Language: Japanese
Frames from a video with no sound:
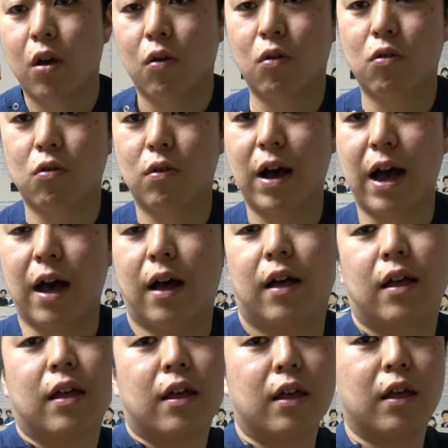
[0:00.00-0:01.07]
こ
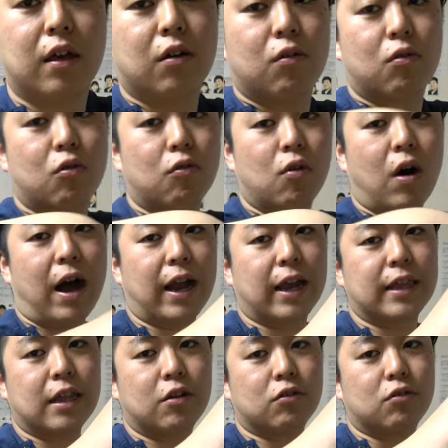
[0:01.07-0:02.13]
が、ここを上
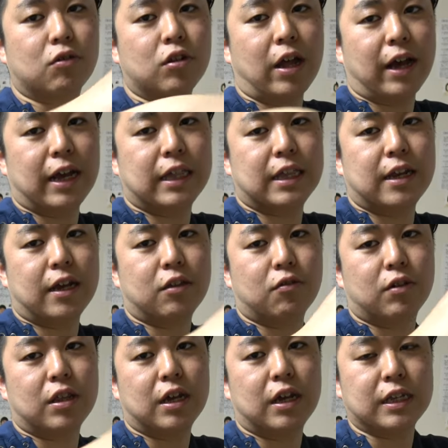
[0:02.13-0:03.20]
げてる時と上げてない
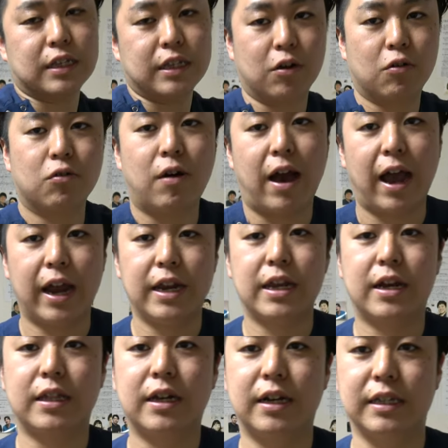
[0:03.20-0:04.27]
時ではですね、この入
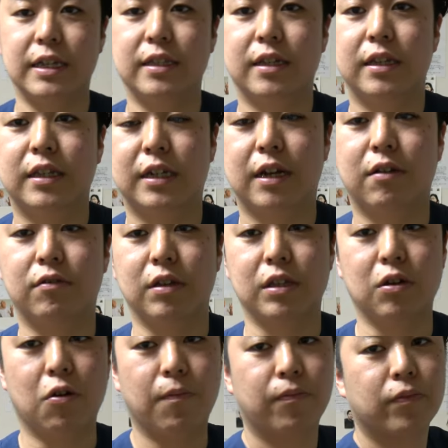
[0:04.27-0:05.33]
り方が全然違うんで
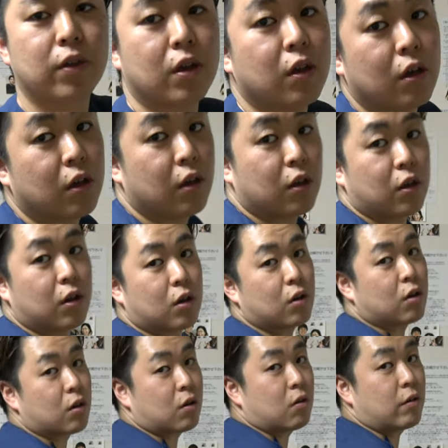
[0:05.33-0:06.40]
すよ。
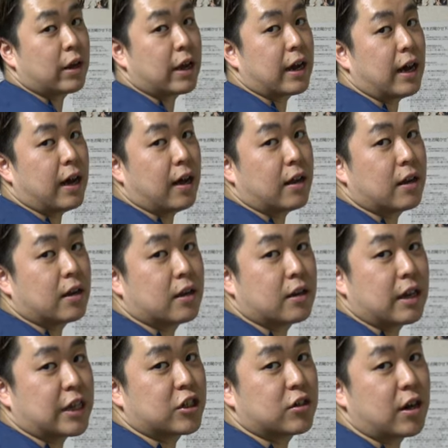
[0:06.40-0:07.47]
これが
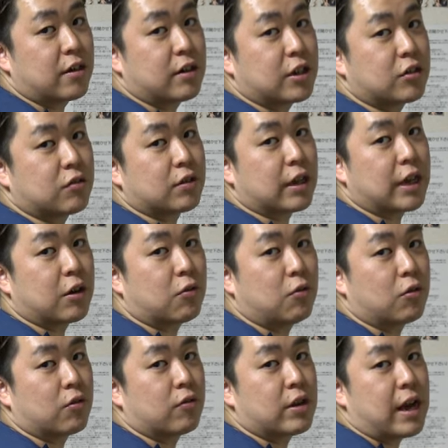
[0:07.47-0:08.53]
ナチュラルな状態で
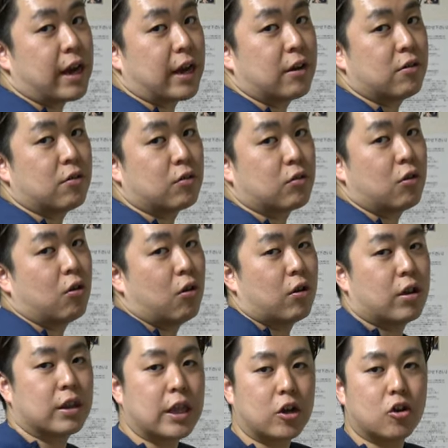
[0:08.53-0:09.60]
こういう風に上げるの
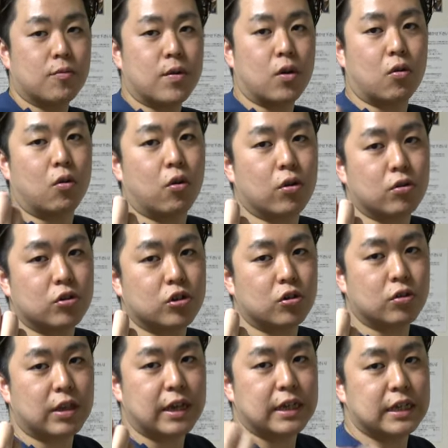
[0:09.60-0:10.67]
と、手首をこういう
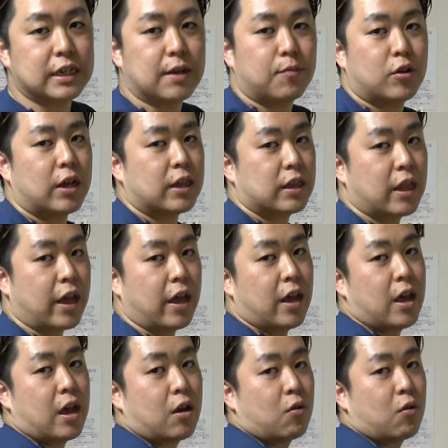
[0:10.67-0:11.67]
状態にしてもらって、